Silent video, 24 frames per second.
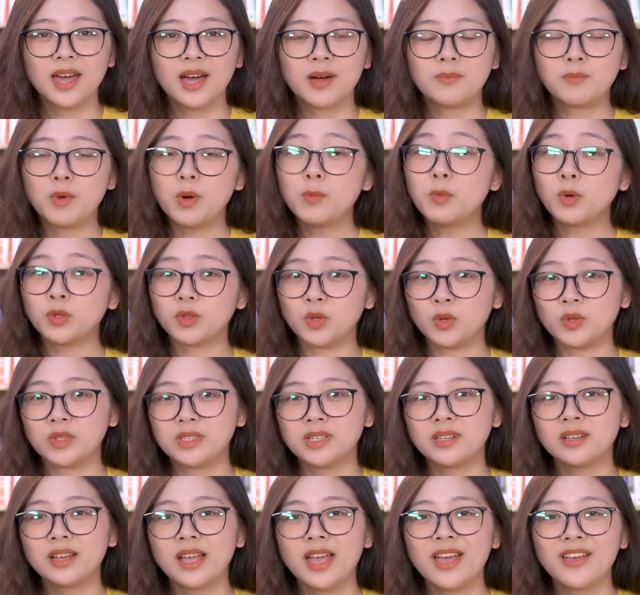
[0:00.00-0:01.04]
Mỗi một tổ
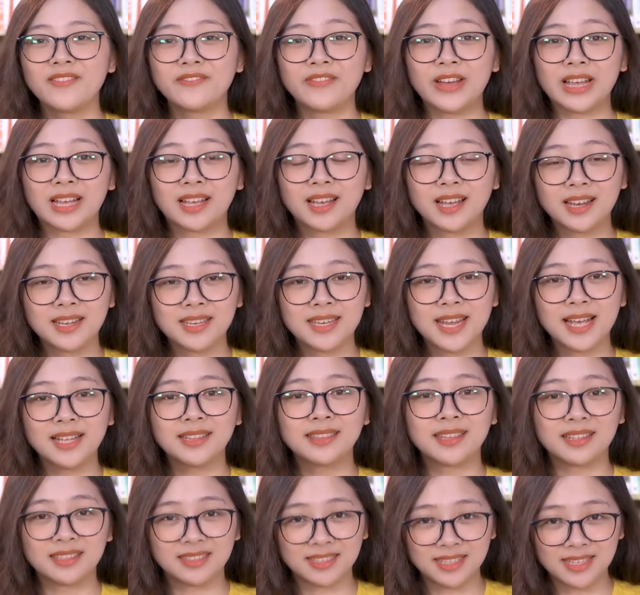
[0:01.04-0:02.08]
chức phải cân nhắc
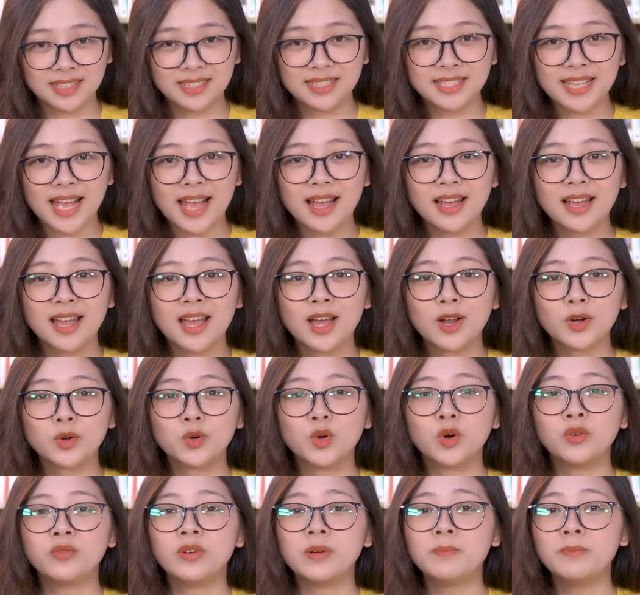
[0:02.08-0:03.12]
thật chính xác
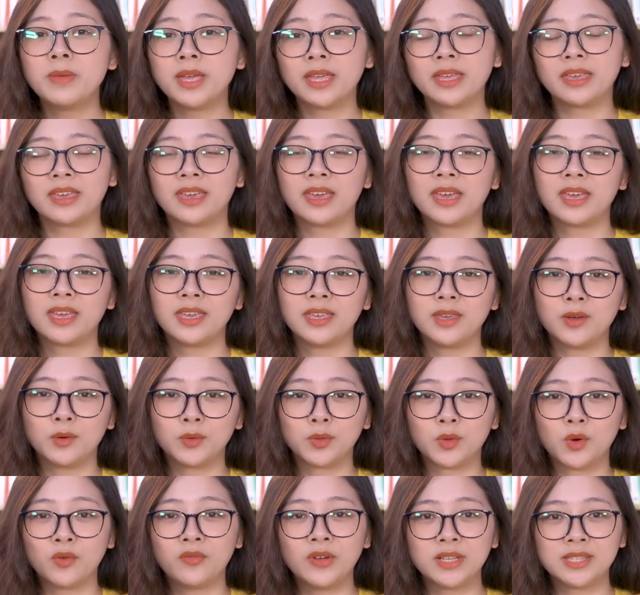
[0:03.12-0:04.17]
đối với mình yếu
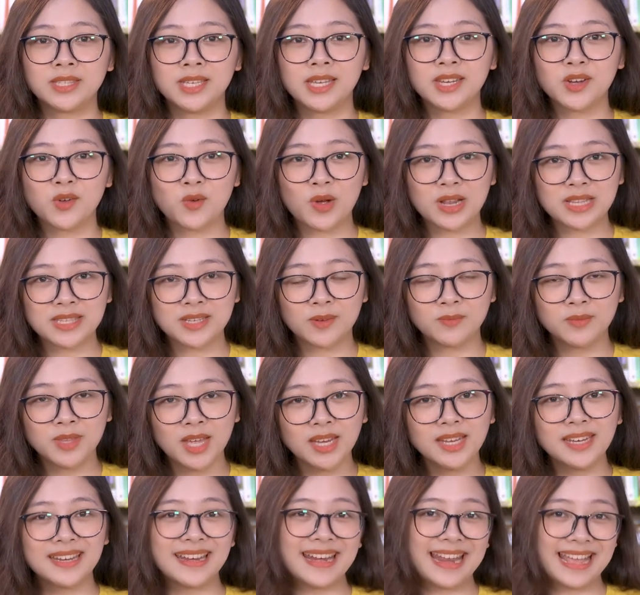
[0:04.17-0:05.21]
tố vật chất quan trọng
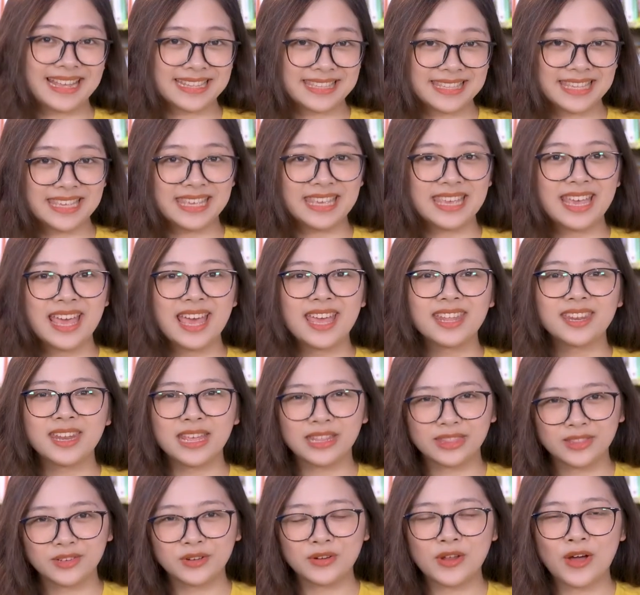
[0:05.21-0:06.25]
nhất là gì
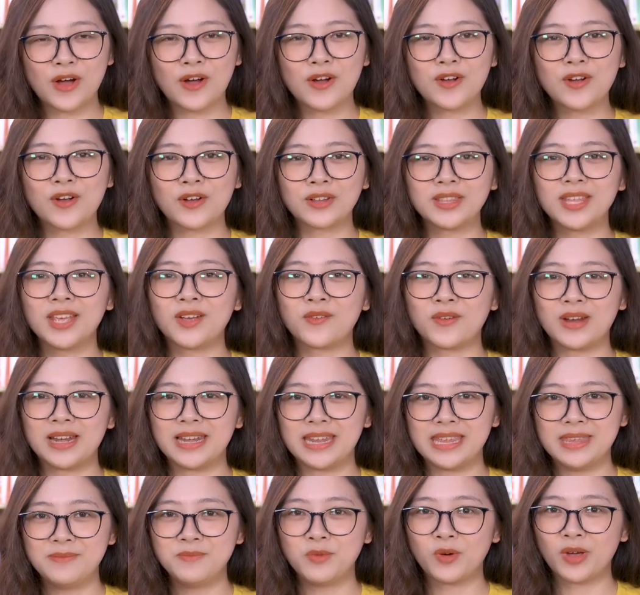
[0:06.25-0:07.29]
để từ đó có thể quản
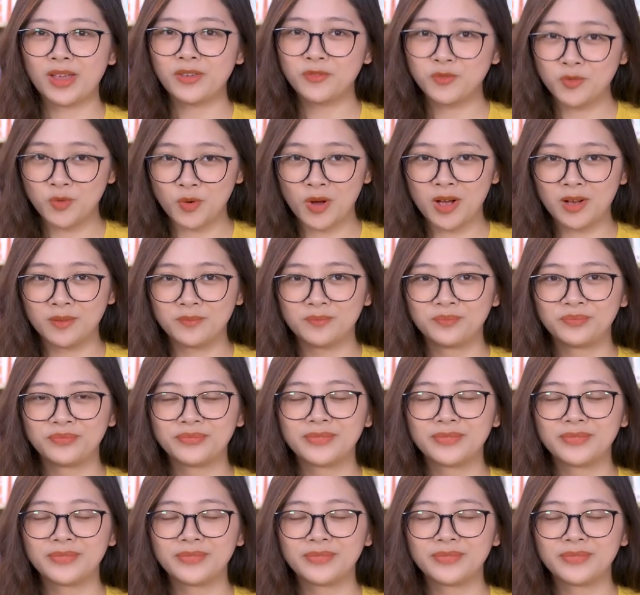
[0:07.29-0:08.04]
lý một cách phù hợp.